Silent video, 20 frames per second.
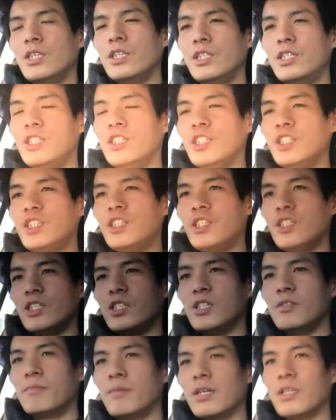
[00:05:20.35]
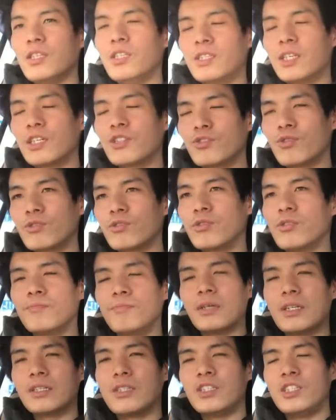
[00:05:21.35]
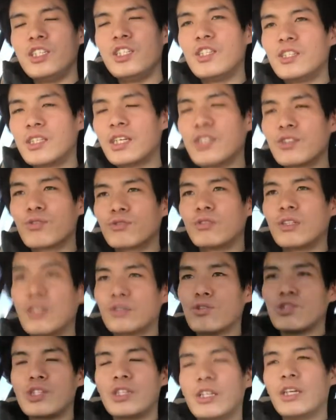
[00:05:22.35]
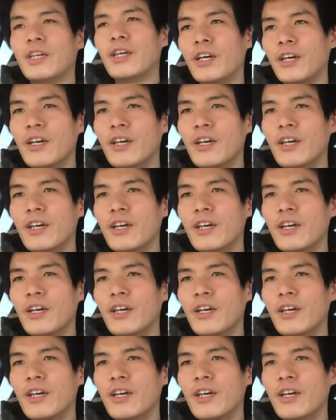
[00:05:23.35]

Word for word: 1日、まあ、2、3食、まあ、1日3食だとして、